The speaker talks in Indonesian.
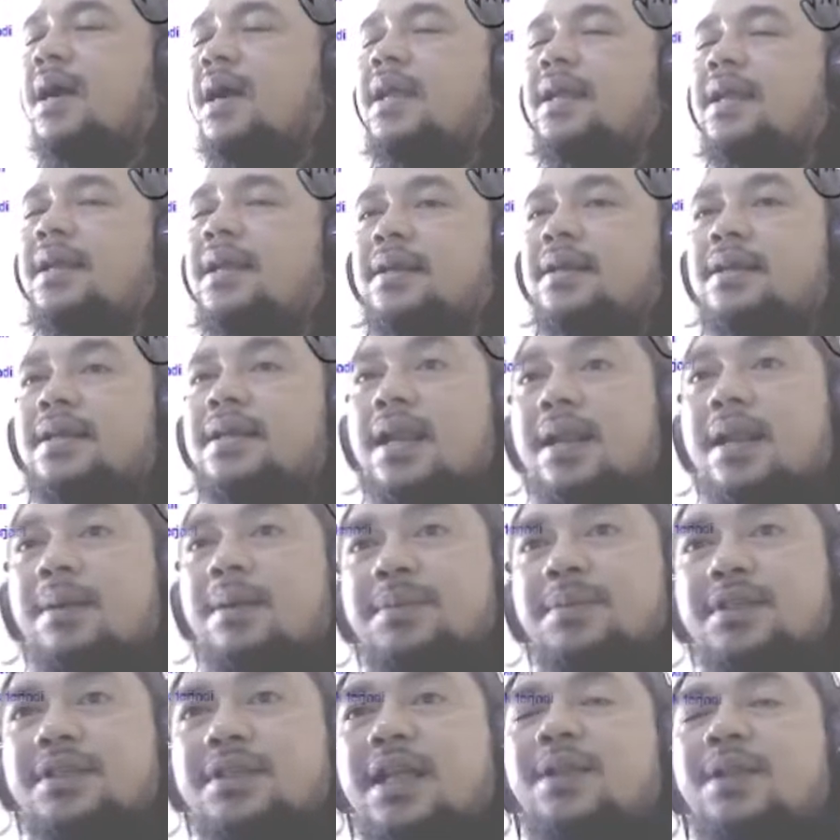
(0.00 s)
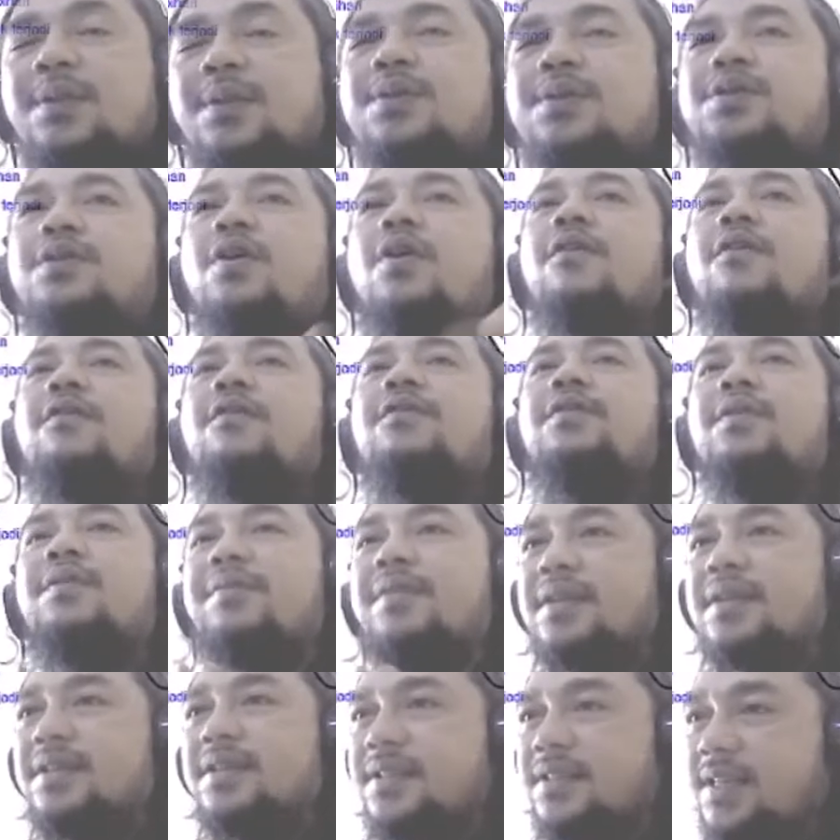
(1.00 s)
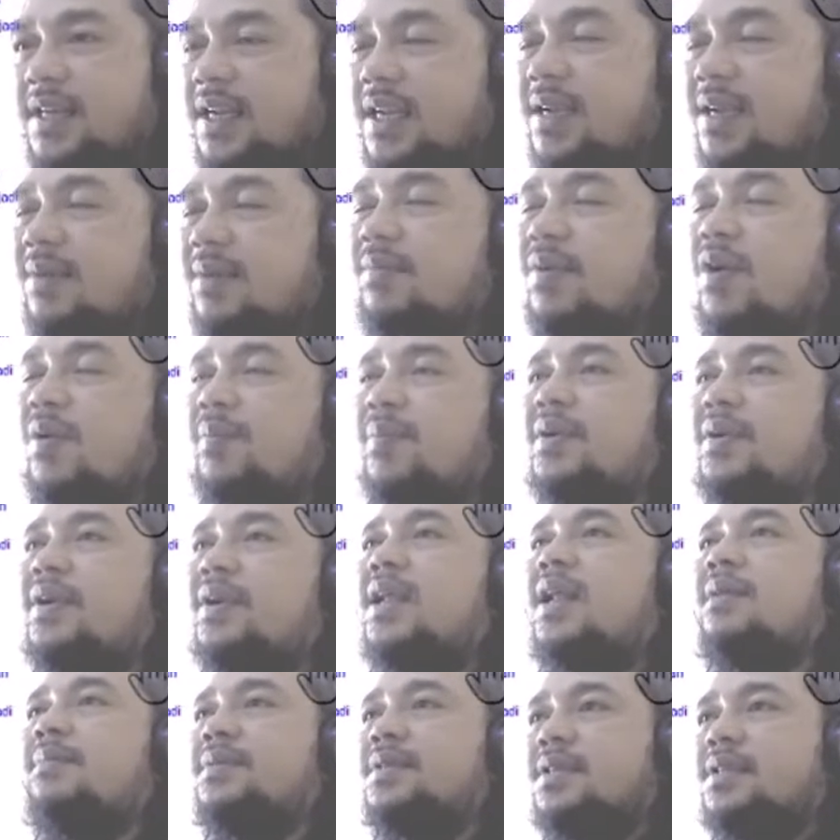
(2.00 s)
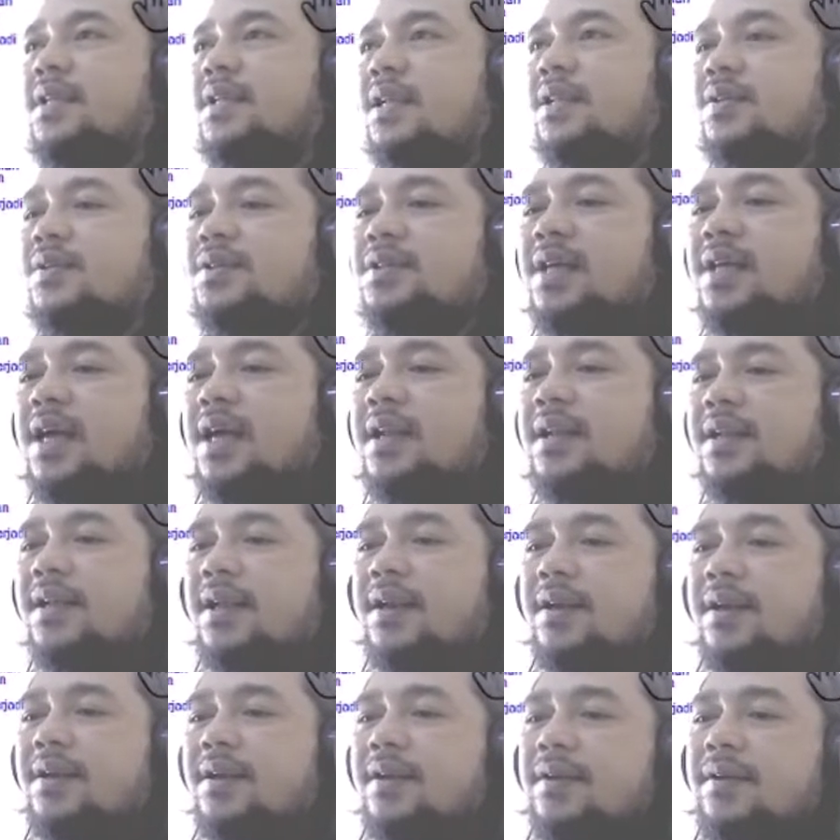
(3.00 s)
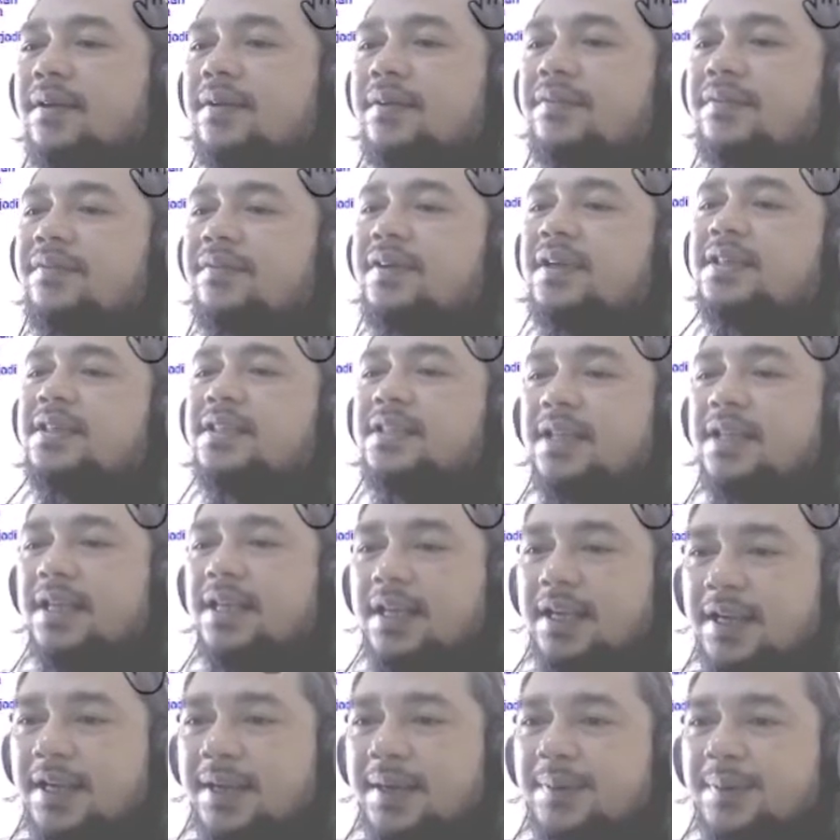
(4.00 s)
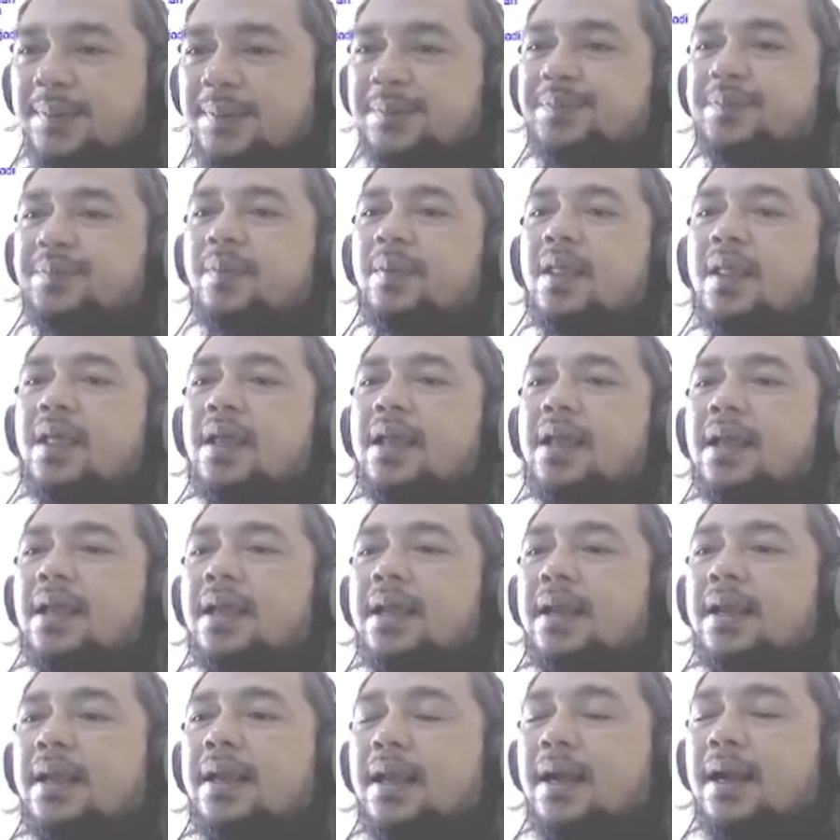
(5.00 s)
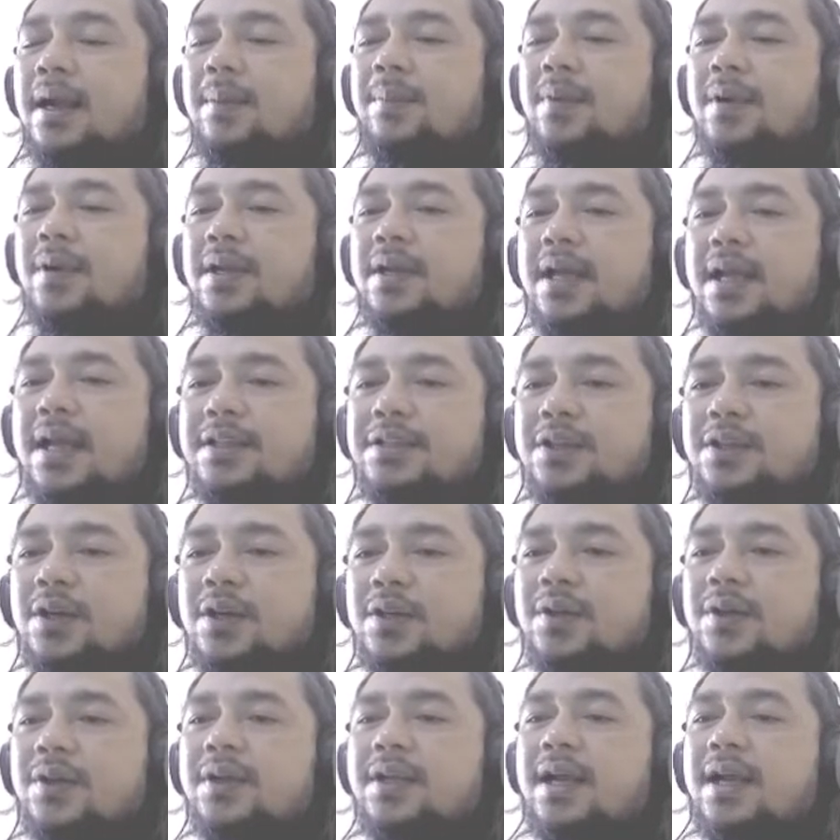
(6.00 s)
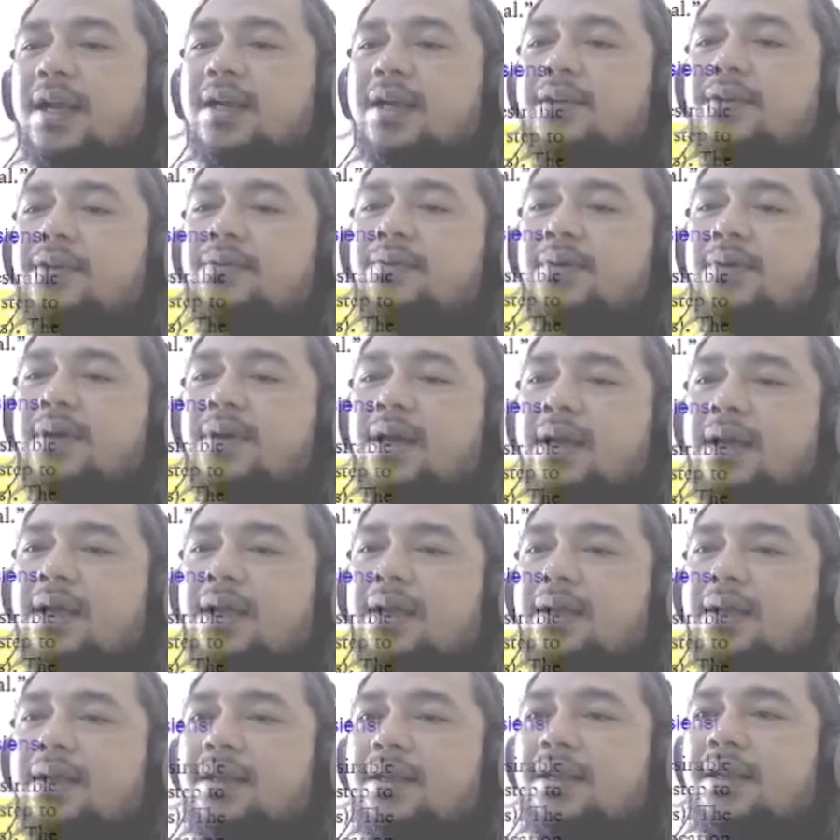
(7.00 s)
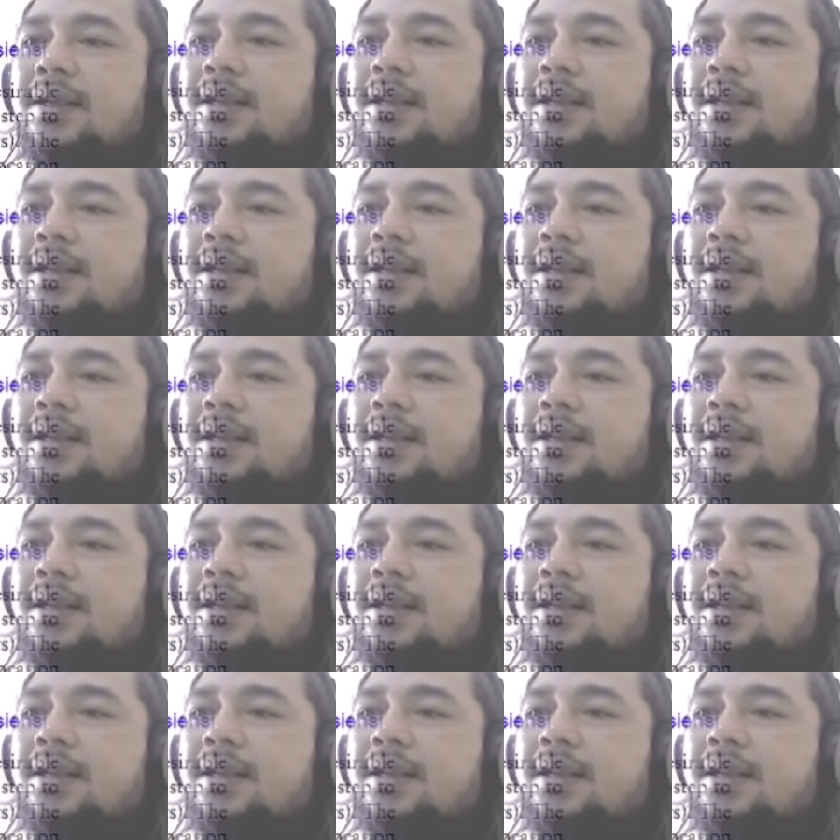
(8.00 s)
baik dalam status overfishing maupun dalam status underfishing. Nah, kemudian contoh yang kedua